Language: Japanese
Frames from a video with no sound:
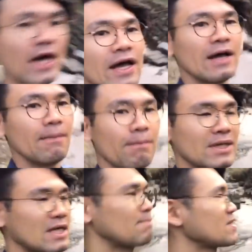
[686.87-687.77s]
で
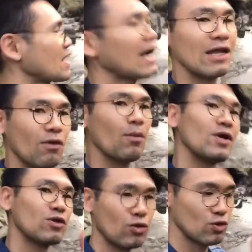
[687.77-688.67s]
また三坂の
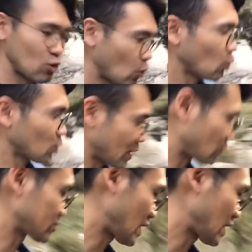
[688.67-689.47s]
森というところでご